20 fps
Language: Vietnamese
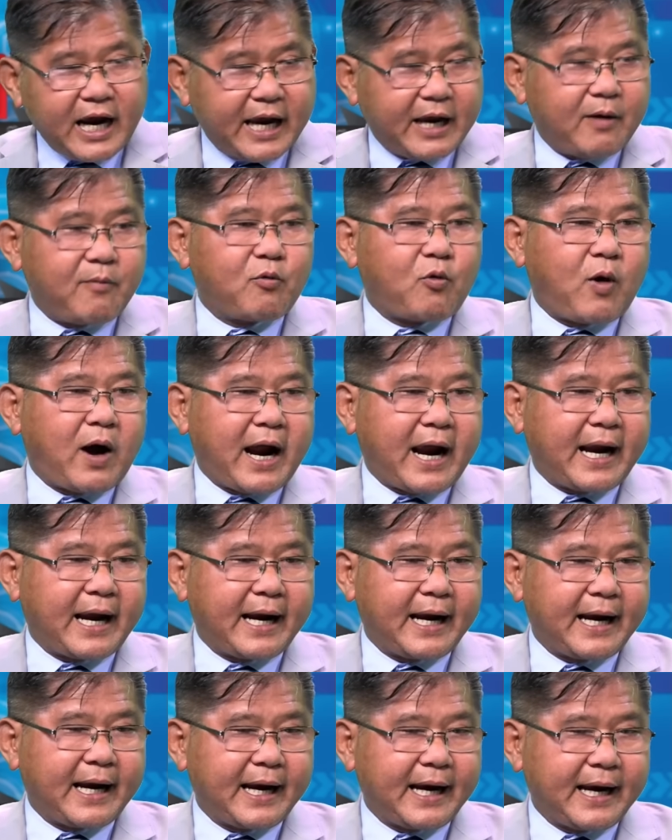ngày hôm qua
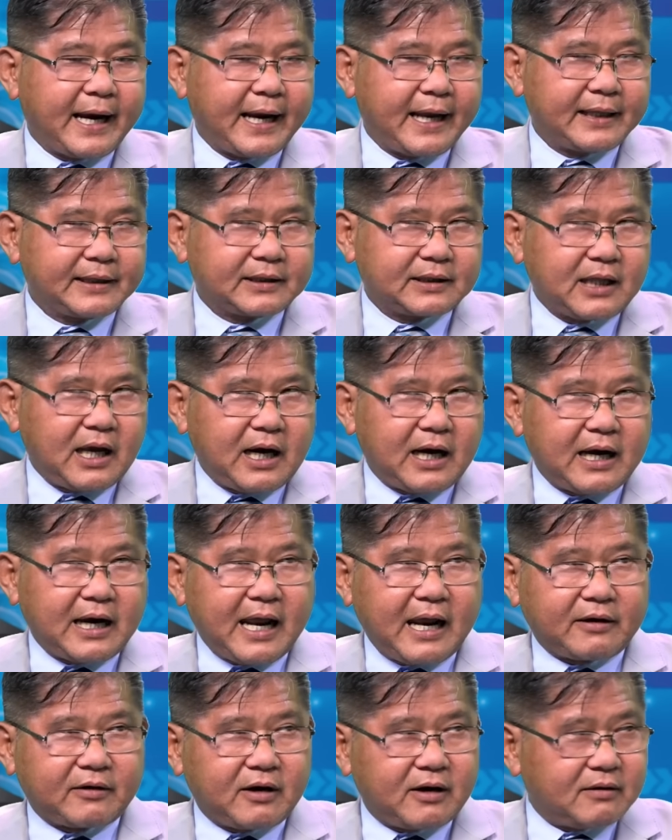yeah tức giờ
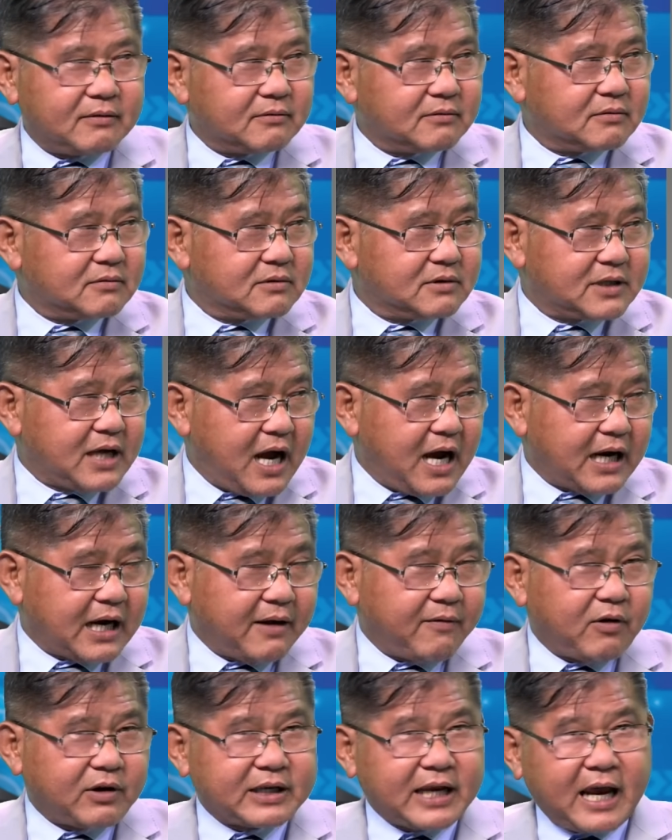là, California giờ
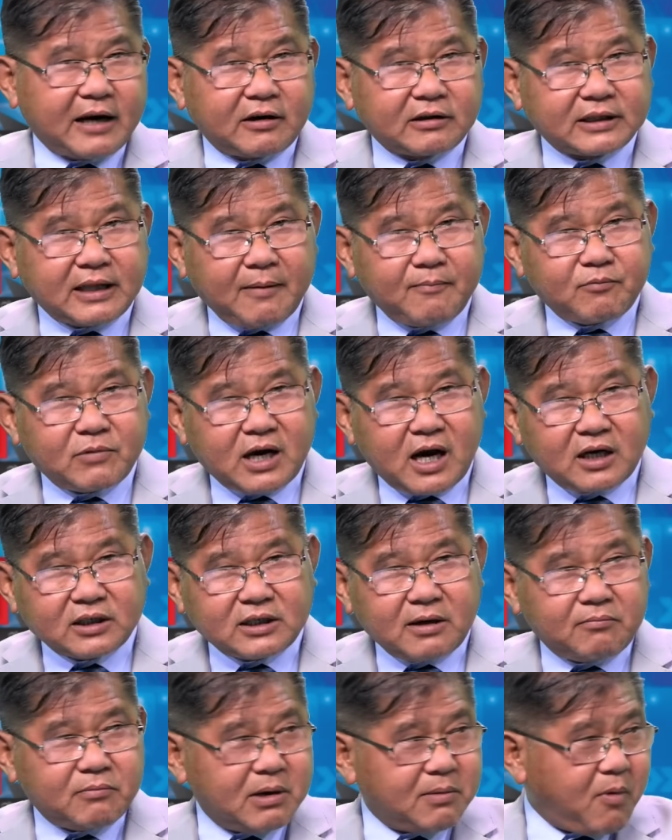California nó yeah. Dạ. tầm cỡ
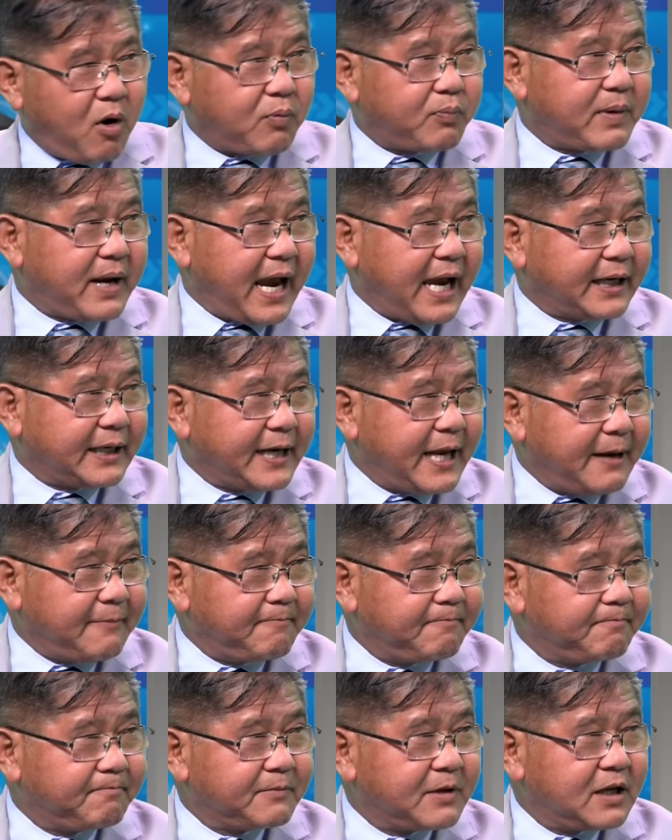chừng 11 12 giờ đêm vâng